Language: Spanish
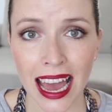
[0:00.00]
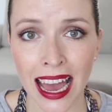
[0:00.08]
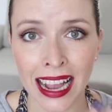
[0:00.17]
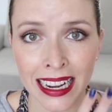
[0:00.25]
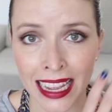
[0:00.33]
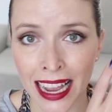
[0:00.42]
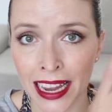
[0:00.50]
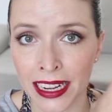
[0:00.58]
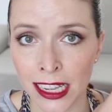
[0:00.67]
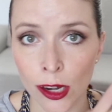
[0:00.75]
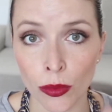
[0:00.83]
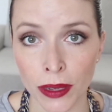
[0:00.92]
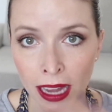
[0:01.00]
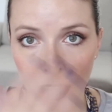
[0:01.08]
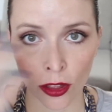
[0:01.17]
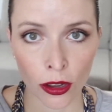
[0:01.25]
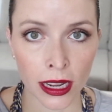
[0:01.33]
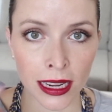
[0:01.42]
agregar
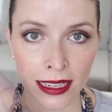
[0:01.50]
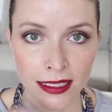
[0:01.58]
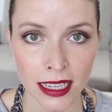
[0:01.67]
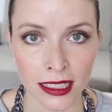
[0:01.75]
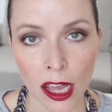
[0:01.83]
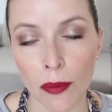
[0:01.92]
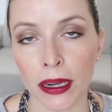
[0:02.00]
iluminador en ciertas